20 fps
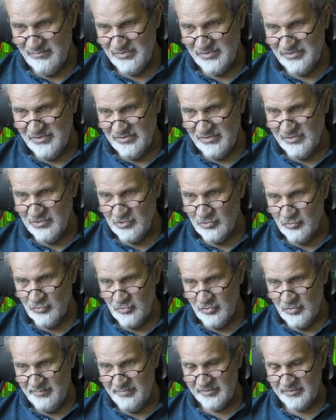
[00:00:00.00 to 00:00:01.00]
был
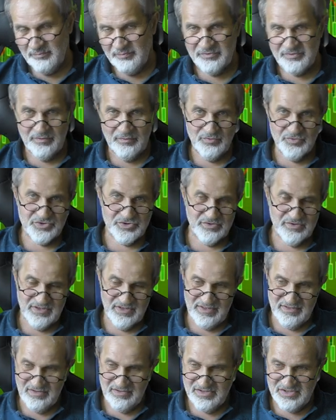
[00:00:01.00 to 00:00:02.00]
робот, потому что
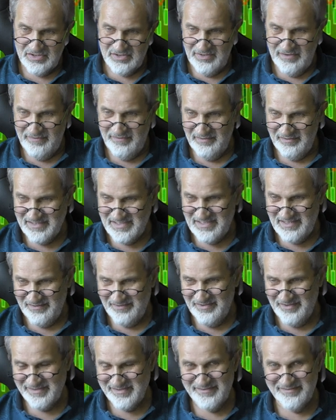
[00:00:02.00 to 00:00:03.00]
ни один человек с
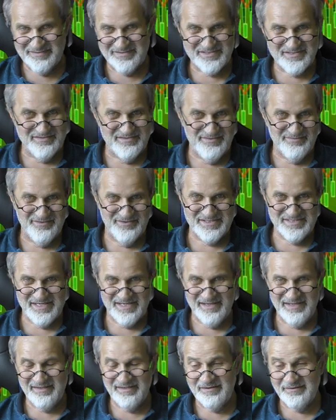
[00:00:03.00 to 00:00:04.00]
такой скоростью не мог
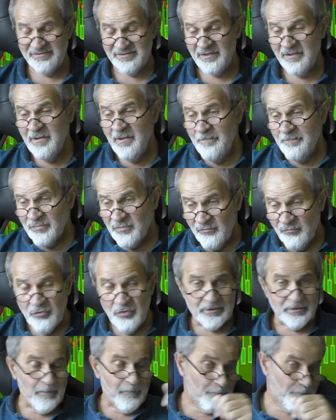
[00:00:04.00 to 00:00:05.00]
среагировать.
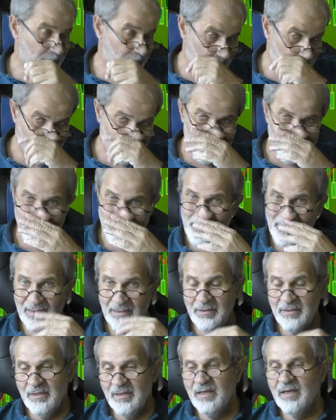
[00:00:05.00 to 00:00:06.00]
Вот.
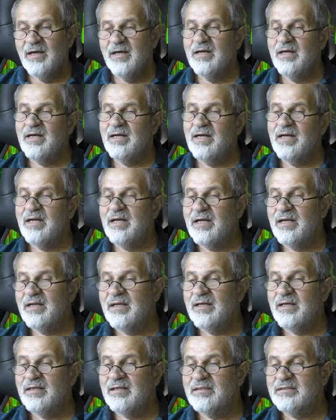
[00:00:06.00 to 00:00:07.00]

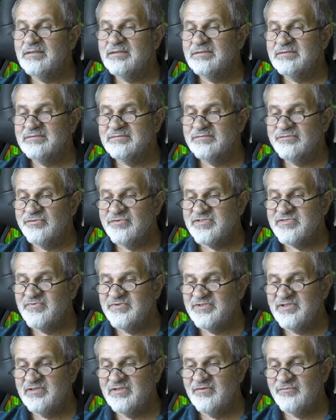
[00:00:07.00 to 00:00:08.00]
А, то есть
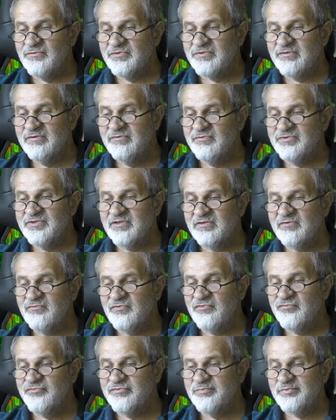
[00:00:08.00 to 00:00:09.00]
вот это вот, вот этот
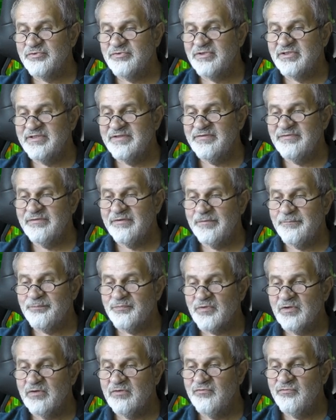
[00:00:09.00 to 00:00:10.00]
вот выплюх, это,
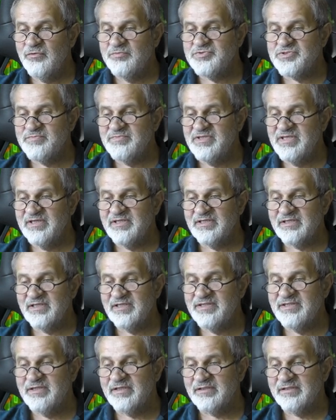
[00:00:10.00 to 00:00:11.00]
в общем, не
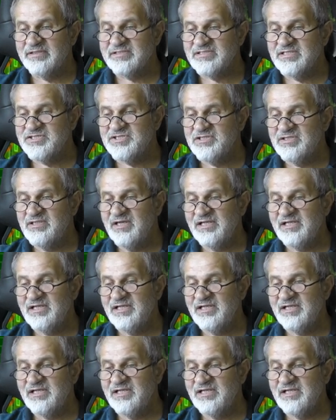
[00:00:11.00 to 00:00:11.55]
характерный. Значит,